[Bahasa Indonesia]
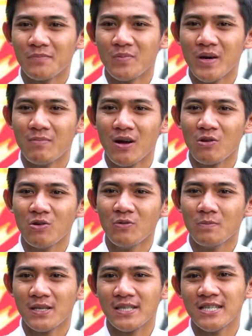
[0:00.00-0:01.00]
pemain lokal
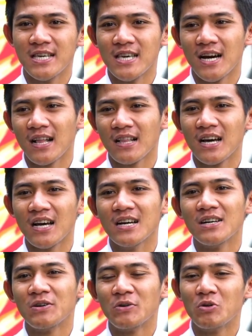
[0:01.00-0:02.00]
anyar, yakni
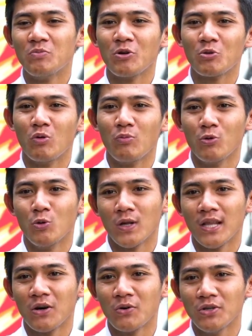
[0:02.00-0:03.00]
Firza Andika,
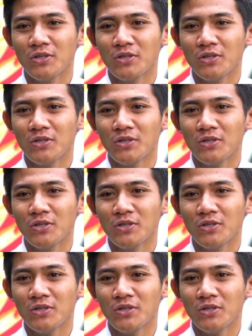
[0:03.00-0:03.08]
Hanif